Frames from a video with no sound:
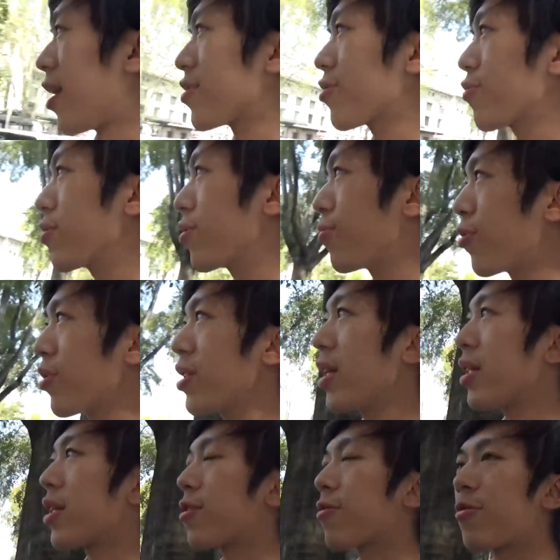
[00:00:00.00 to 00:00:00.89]
あそういうもん
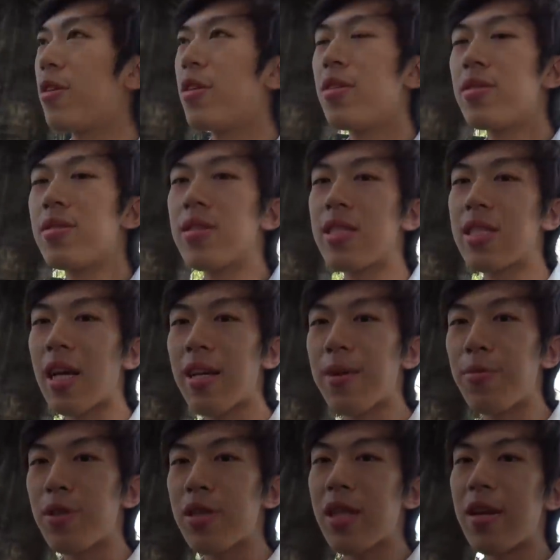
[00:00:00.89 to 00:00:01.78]
なんだとさっ
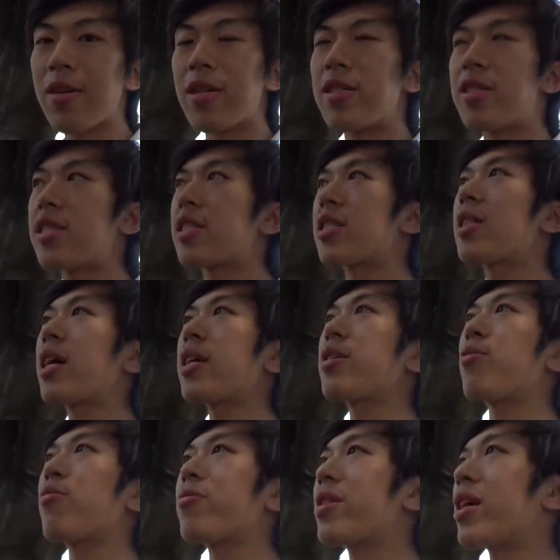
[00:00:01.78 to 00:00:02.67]
きも言ったように実際
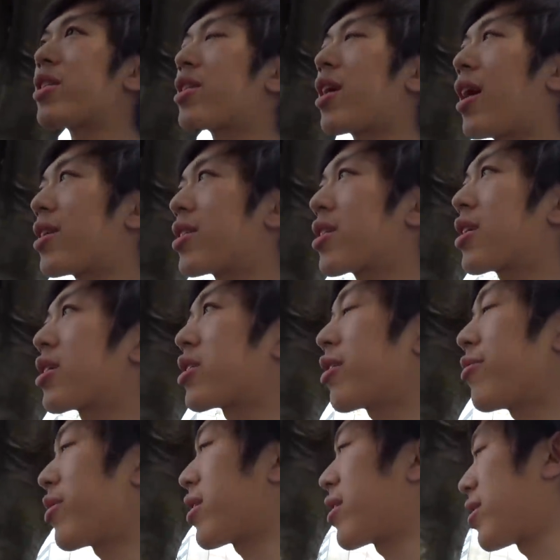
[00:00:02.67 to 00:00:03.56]
に同じ味がし
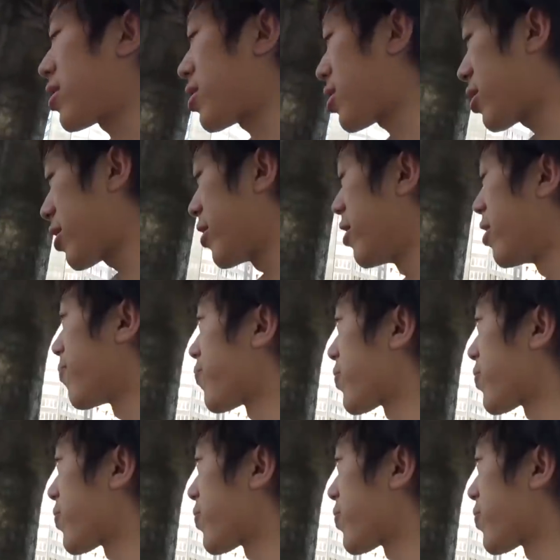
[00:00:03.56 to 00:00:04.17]
たわけですし